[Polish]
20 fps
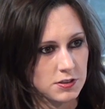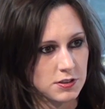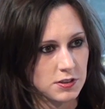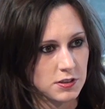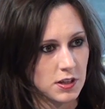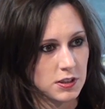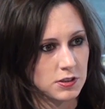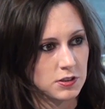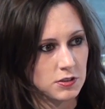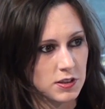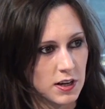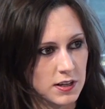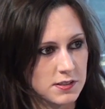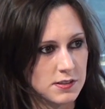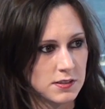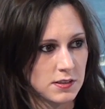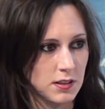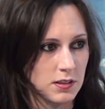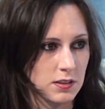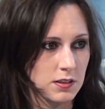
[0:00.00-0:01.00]
czy Radio
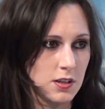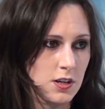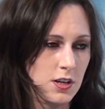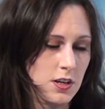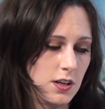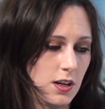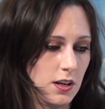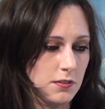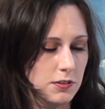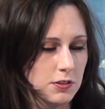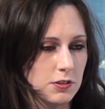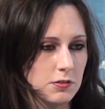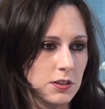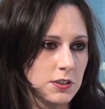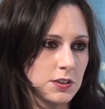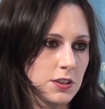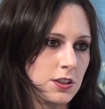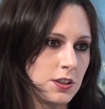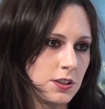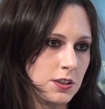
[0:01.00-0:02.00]
Racja,
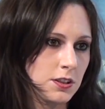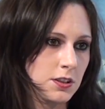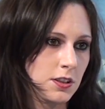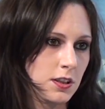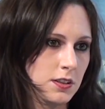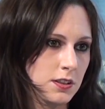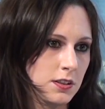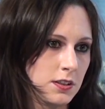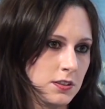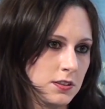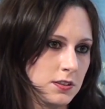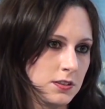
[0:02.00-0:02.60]
ewentualnie inne